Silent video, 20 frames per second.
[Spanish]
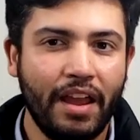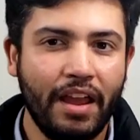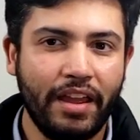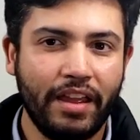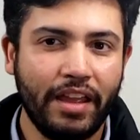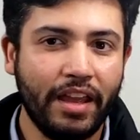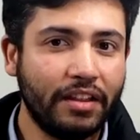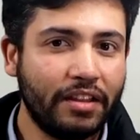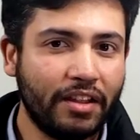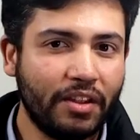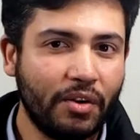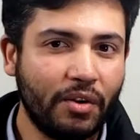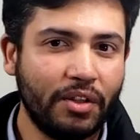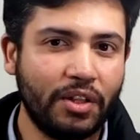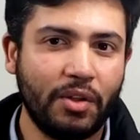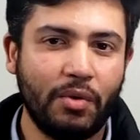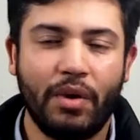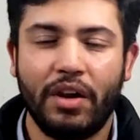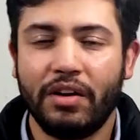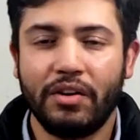Y antes de
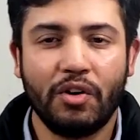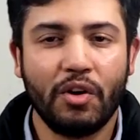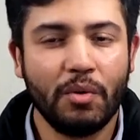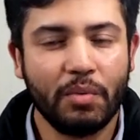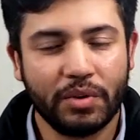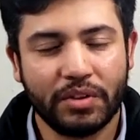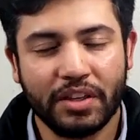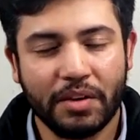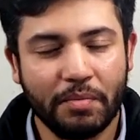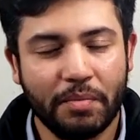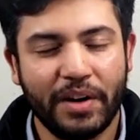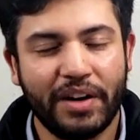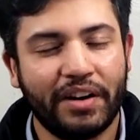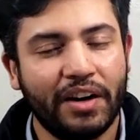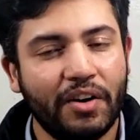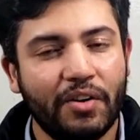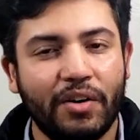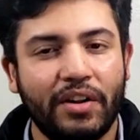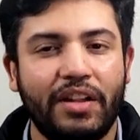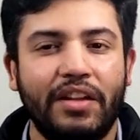continuar, como siempre,
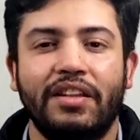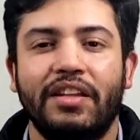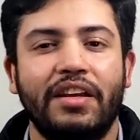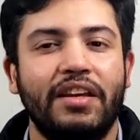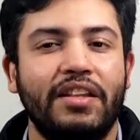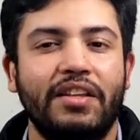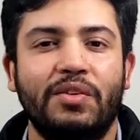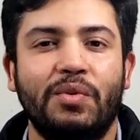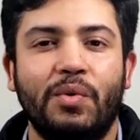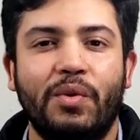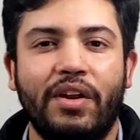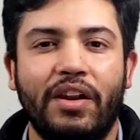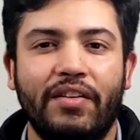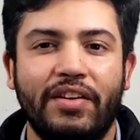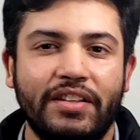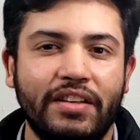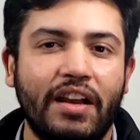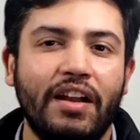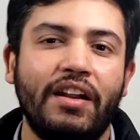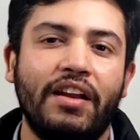recordarte que te
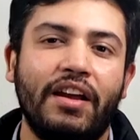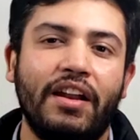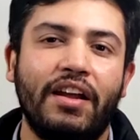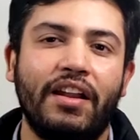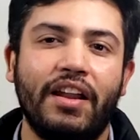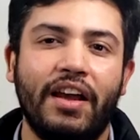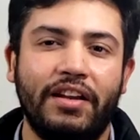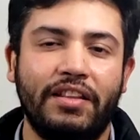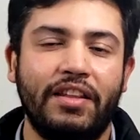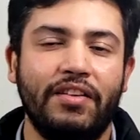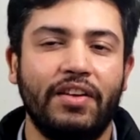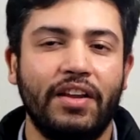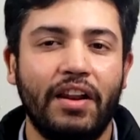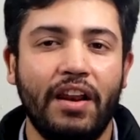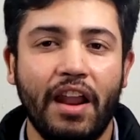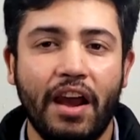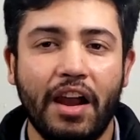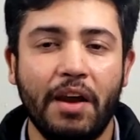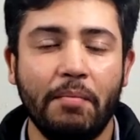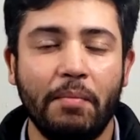suscribas al canal, actives
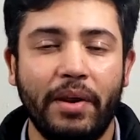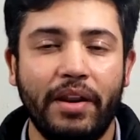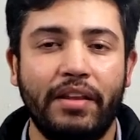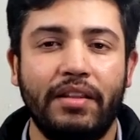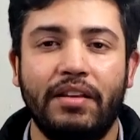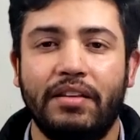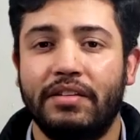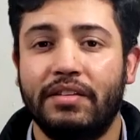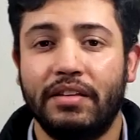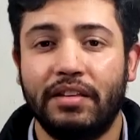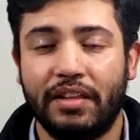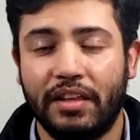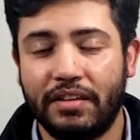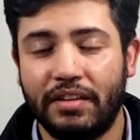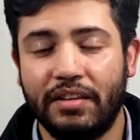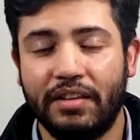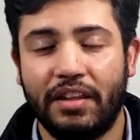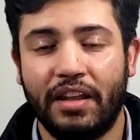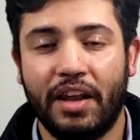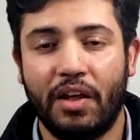la campanita si estás
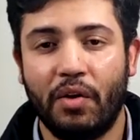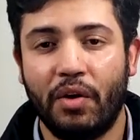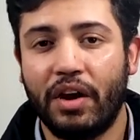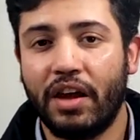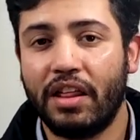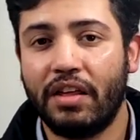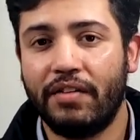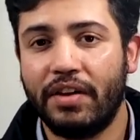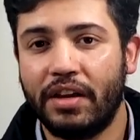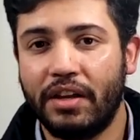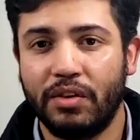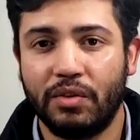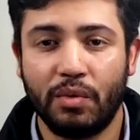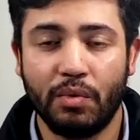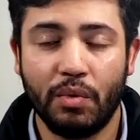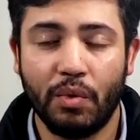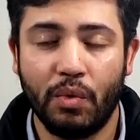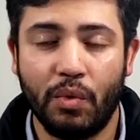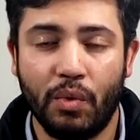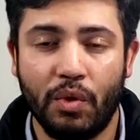enterado cada vez que subo
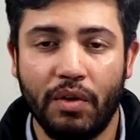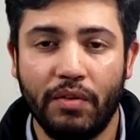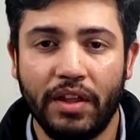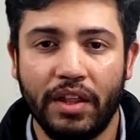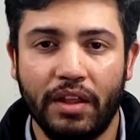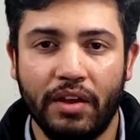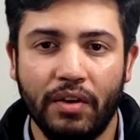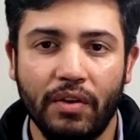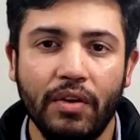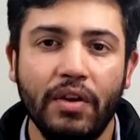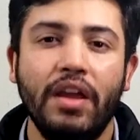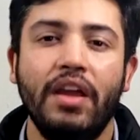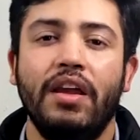un nuevo video